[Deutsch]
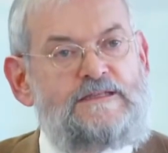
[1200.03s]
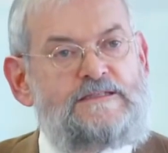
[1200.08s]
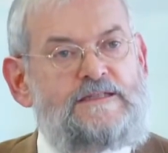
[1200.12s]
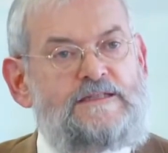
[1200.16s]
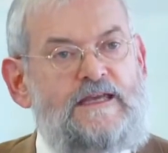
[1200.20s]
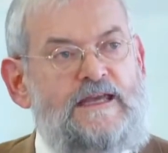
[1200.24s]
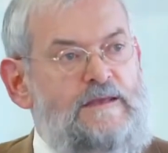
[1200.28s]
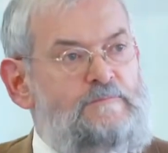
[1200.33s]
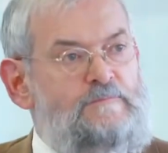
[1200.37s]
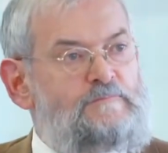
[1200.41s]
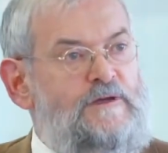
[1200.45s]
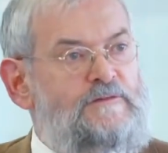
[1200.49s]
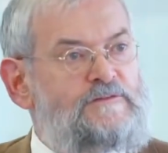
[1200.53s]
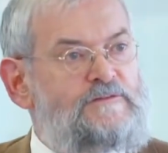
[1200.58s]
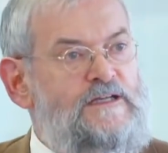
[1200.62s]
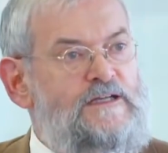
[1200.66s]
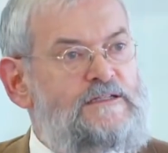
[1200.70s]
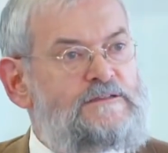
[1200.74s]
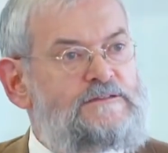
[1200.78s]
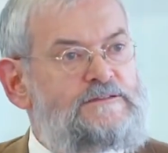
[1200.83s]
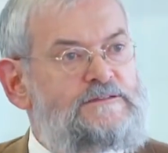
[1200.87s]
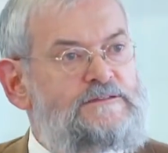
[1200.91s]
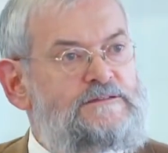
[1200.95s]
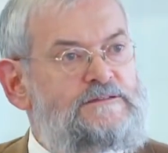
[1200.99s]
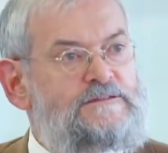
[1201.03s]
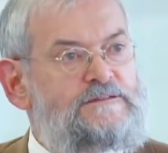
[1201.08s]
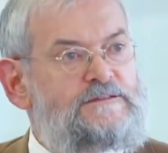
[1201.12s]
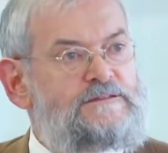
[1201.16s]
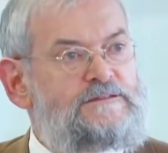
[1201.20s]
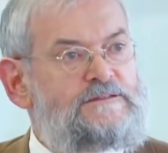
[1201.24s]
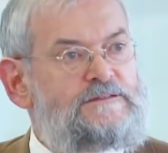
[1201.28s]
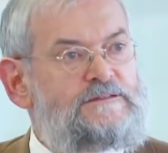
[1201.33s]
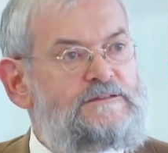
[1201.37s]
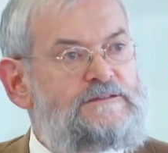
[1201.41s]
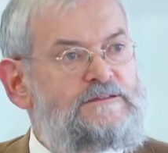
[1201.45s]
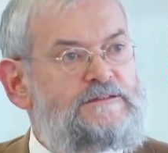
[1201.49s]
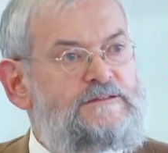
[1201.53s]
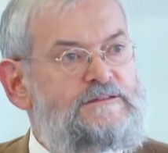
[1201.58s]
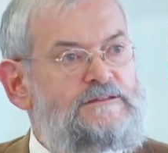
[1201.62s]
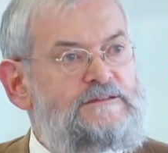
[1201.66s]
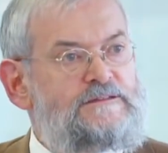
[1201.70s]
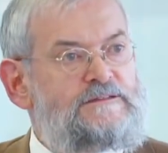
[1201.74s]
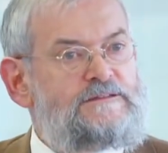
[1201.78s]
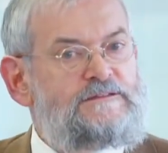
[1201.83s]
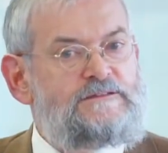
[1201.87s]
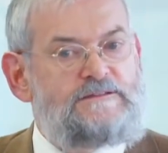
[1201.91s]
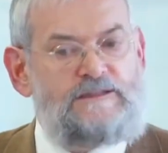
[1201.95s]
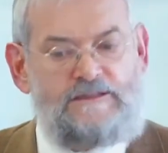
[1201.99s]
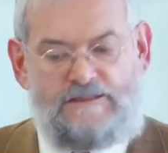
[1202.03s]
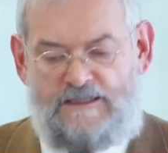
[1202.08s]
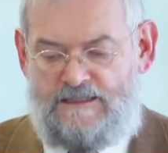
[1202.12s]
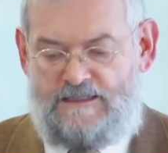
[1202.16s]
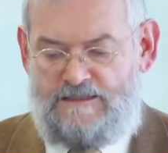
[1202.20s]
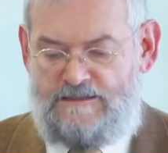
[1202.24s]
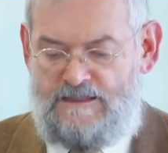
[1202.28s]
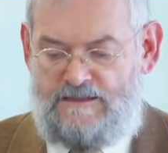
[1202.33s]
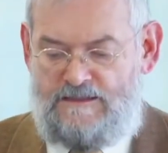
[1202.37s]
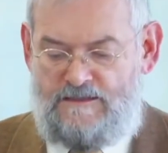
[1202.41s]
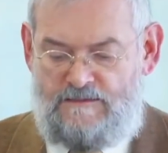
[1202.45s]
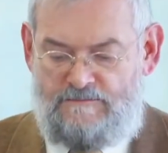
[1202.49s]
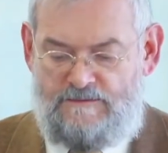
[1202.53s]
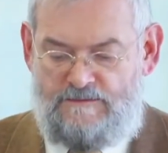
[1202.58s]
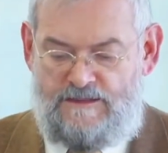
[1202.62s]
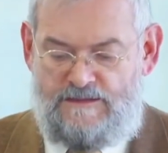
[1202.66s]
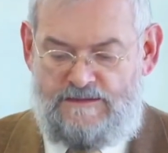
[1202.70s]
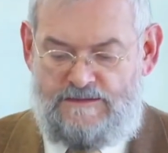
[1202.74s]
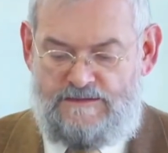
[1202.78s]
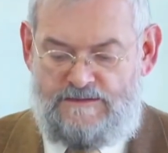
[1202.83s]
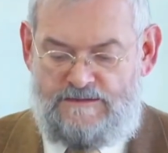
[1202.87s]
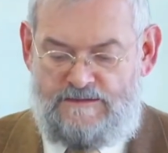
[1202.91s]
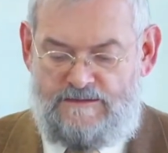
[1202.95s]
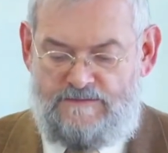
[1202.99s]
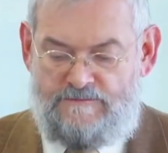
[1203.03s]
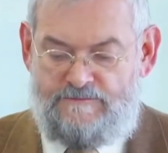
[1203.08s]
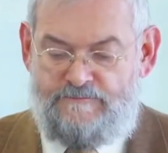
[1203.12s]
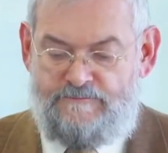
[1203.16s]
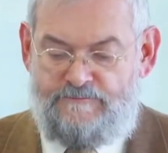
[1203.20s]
dieser Epaphras, der dahin gekommen ist.